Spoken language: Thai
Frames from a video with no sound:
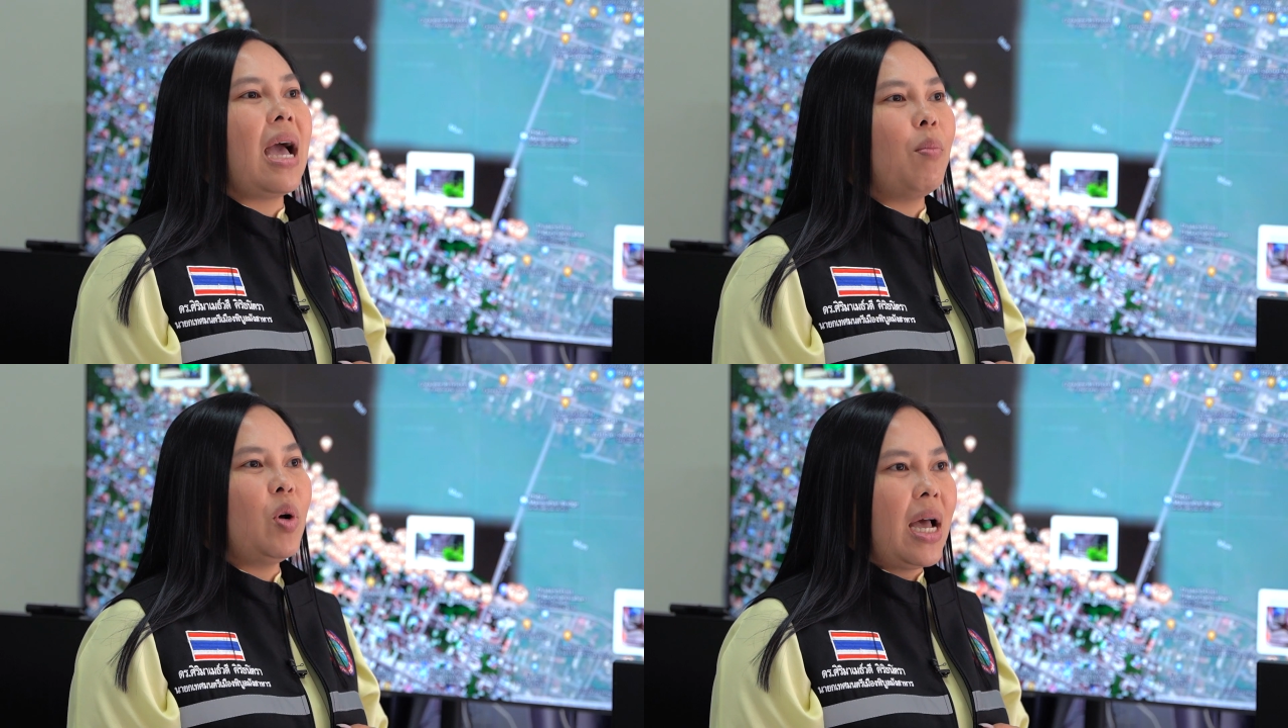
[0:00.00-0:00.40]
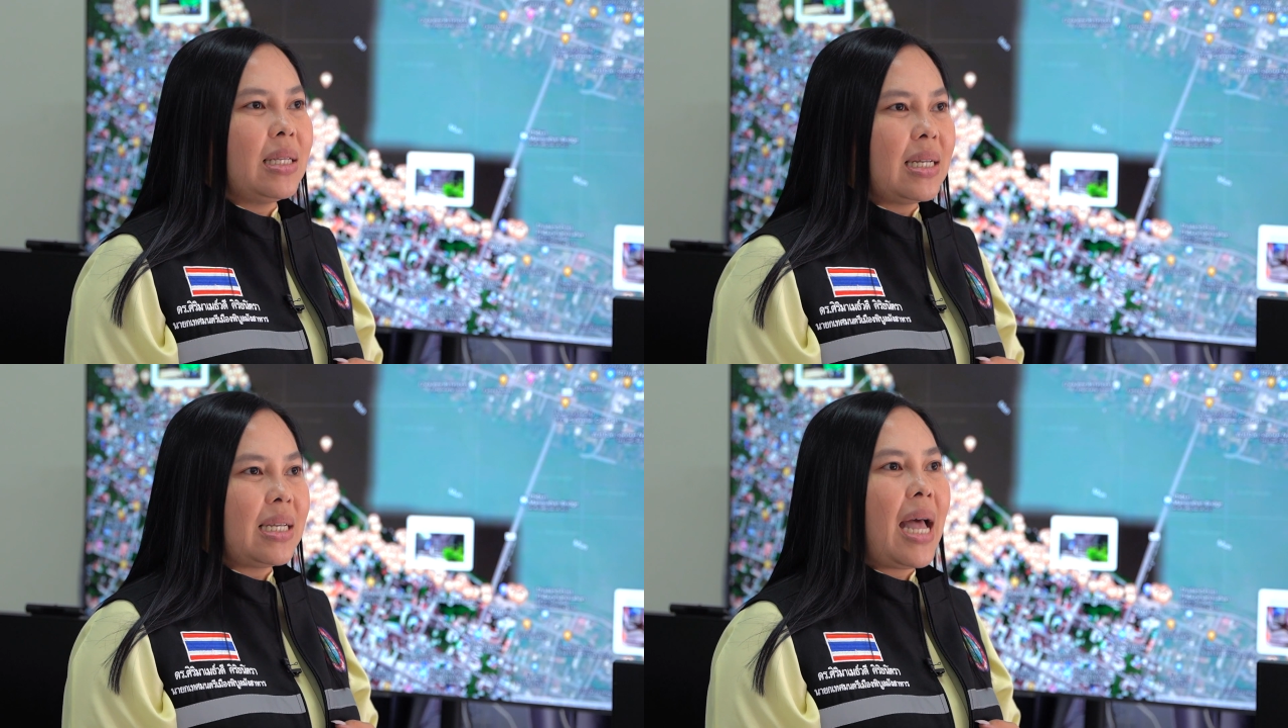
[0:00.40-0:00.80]
การบริหาร
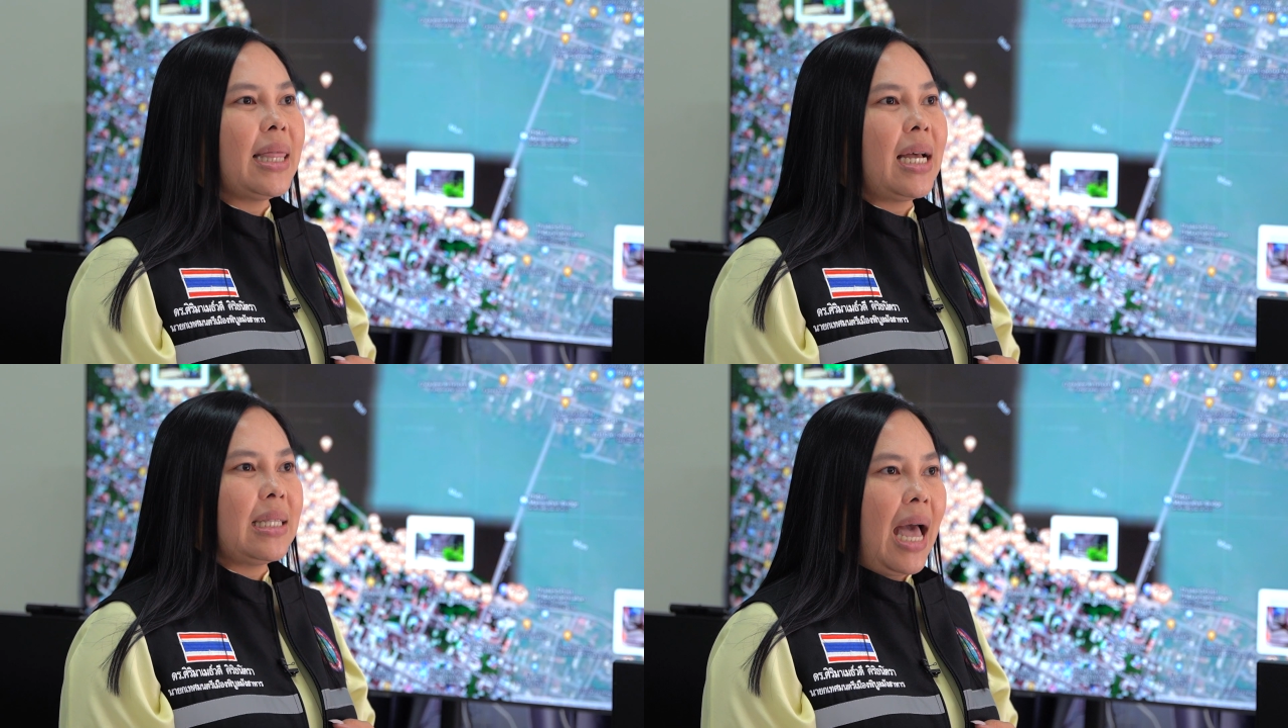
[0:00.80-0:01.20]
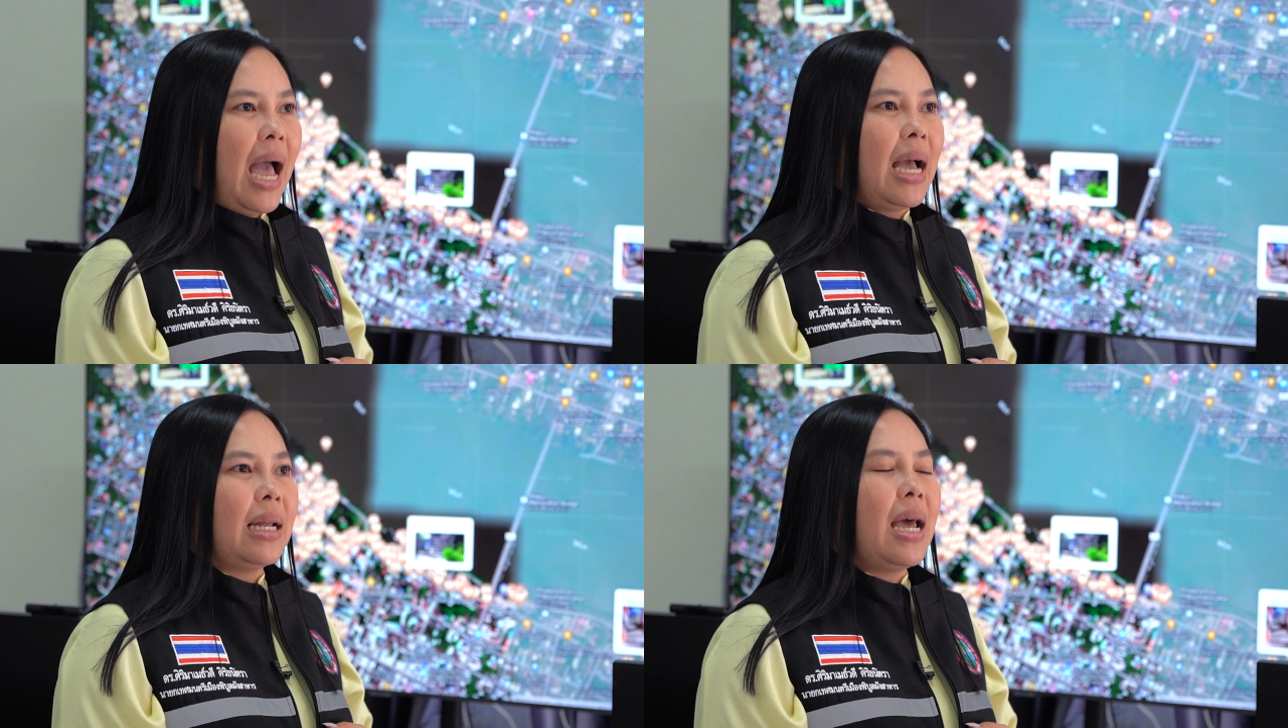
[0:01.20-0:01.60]
จัดการ
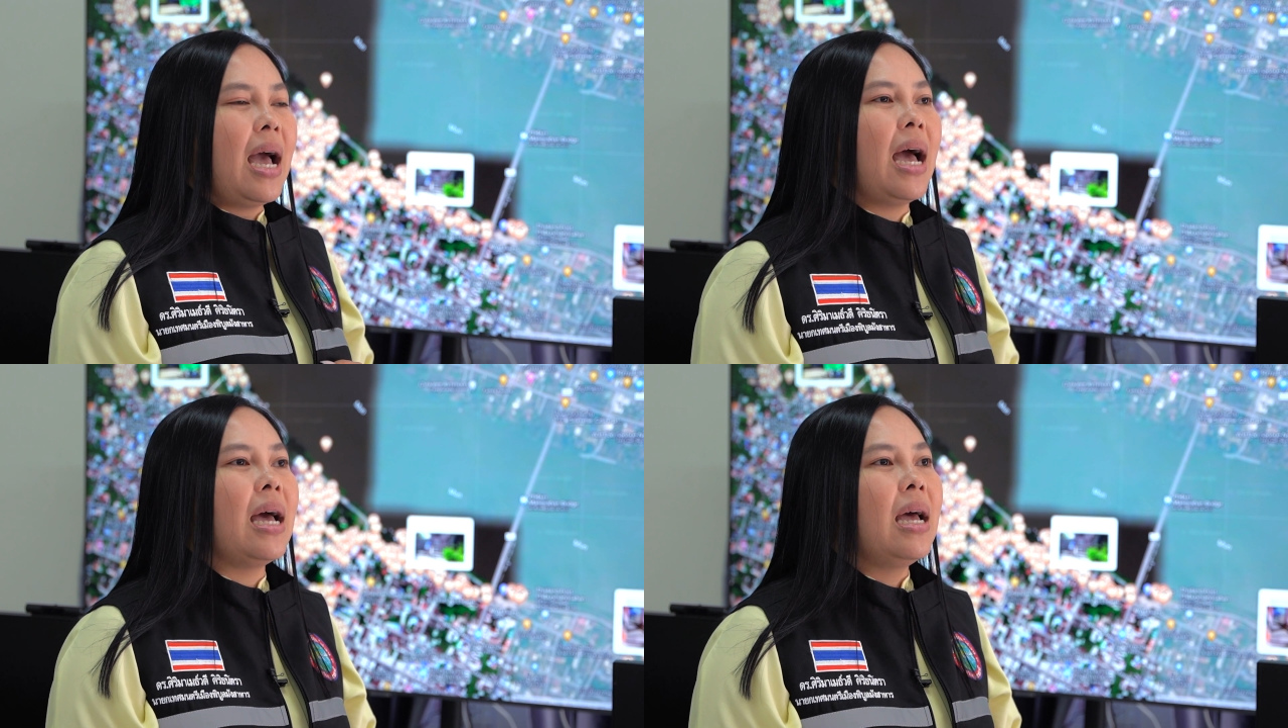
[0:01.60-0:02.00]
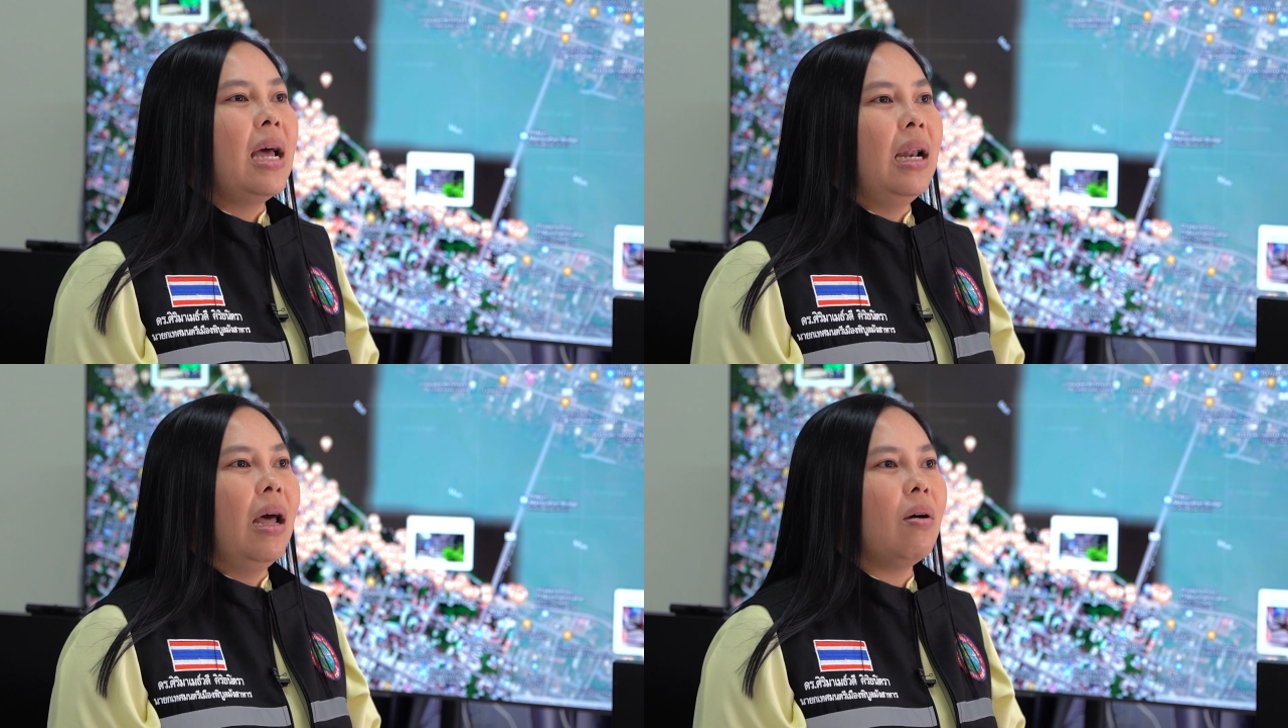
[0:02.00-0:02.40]
ต่างๆนะคะ
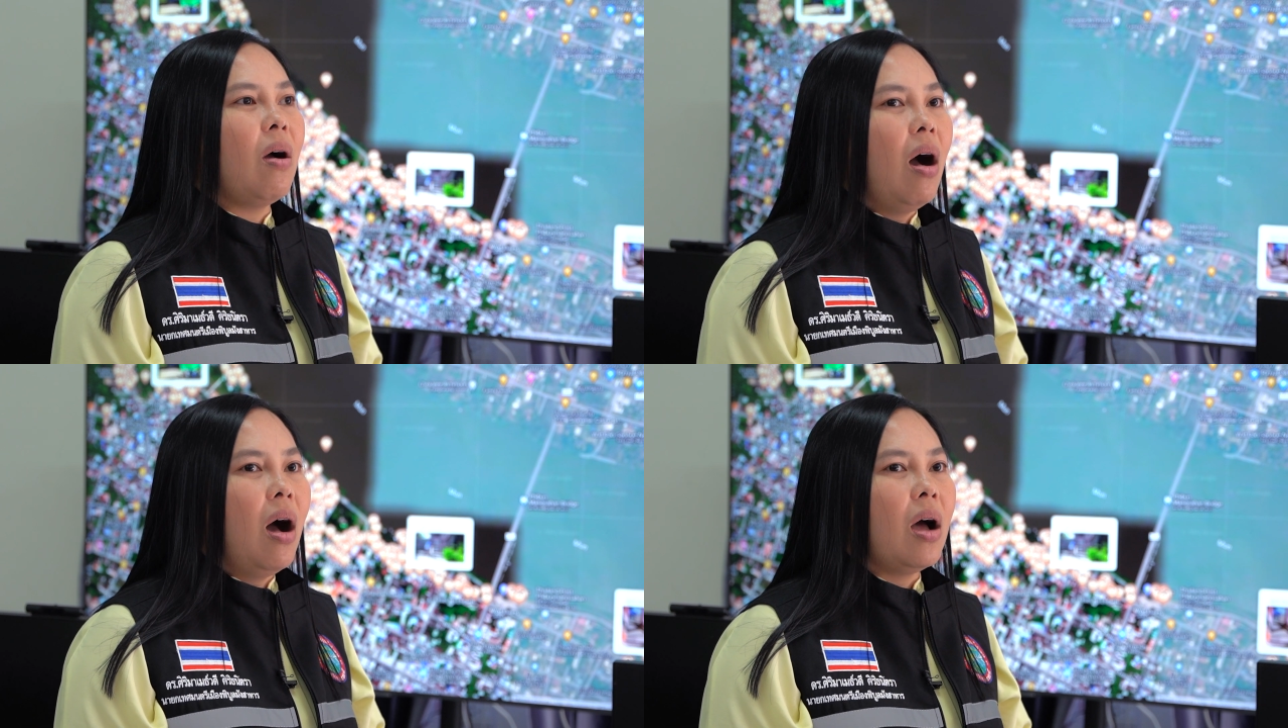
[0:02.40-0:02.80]
แล้วก็